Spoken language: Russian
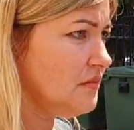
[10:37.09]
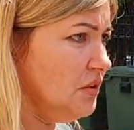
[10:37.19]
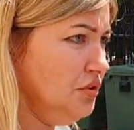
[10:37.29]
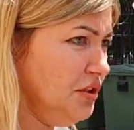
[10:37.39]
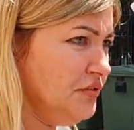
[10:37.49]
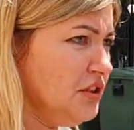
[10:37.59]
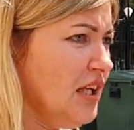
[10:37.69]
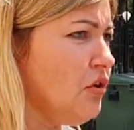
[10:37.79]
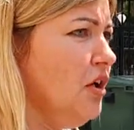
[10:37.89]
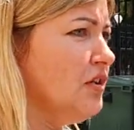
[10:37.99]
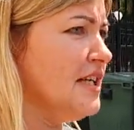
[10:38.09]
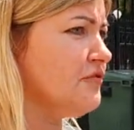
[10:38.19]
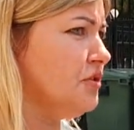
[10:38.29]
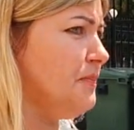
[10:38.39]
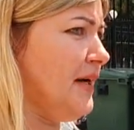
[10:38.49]
Ну, то есть вот такое у нас
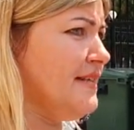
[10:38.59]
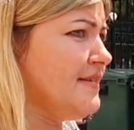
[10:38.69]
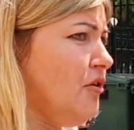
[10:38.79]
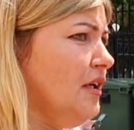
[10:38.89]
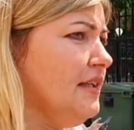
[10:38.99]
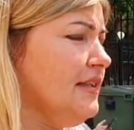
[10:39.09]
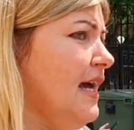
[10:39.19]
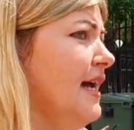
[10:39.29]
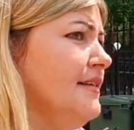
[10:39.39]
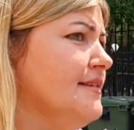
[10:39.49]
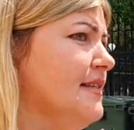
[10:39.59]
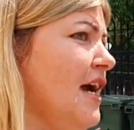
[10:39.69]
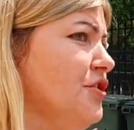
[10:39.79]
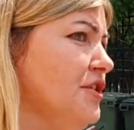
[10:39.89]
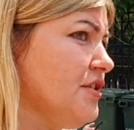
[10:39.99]
вот происходит, я не
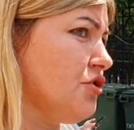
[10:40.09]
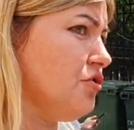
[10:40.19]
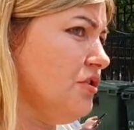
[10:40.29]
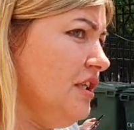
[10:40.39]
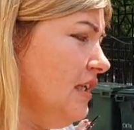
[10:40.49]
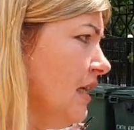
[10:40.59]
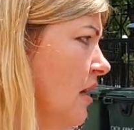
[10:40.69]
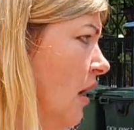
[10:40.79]
знаю, честно, что делать.